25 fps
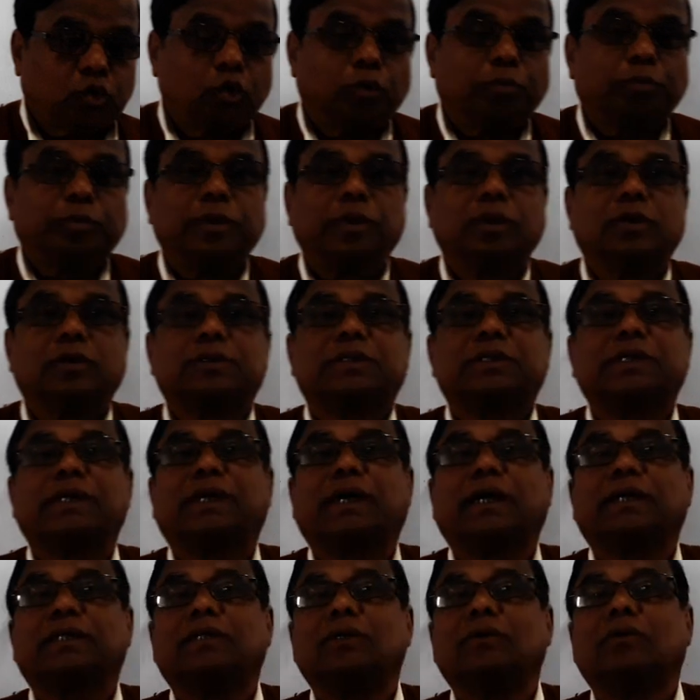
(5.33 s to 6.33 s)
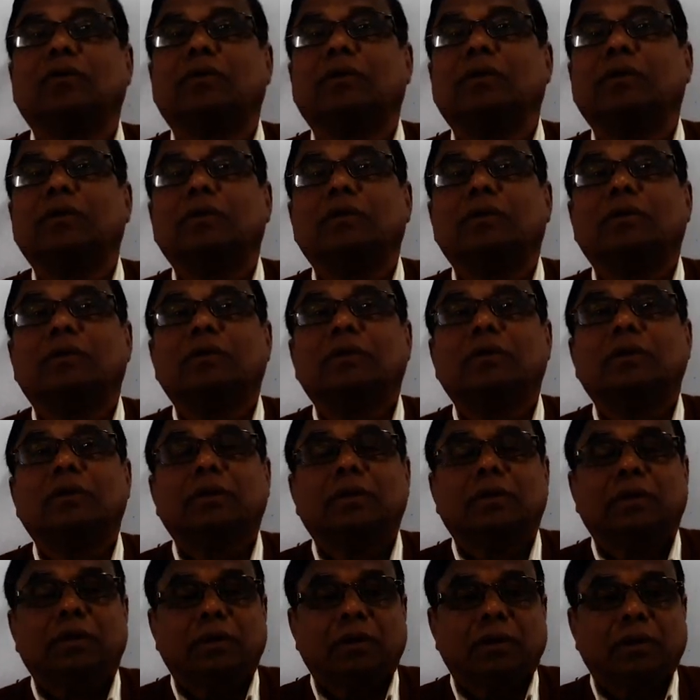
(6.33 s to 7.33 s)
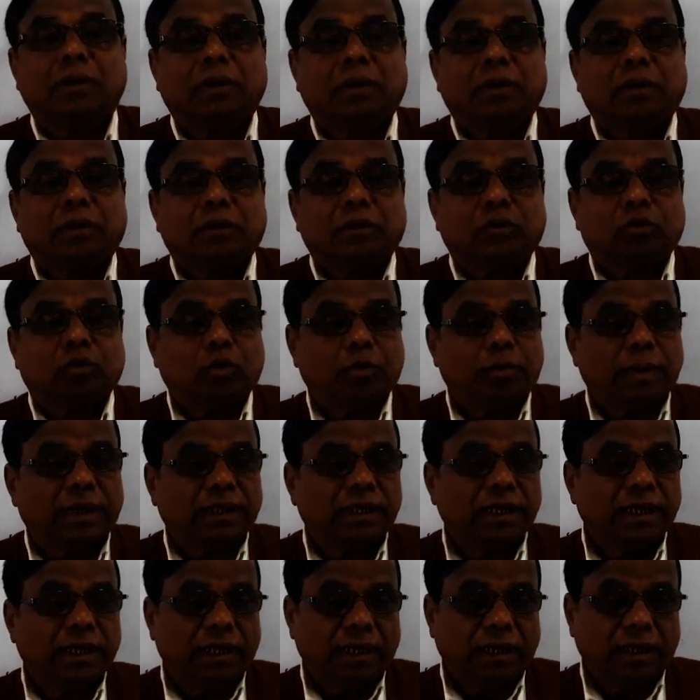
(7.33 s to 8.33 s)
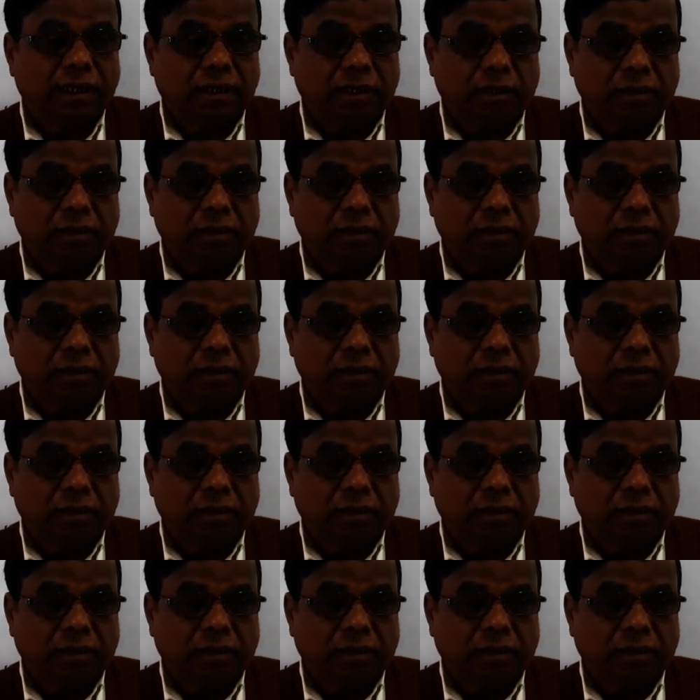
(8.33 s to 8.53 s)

সুপ্রিয় শিক্ষার্থীগণ তোমাদের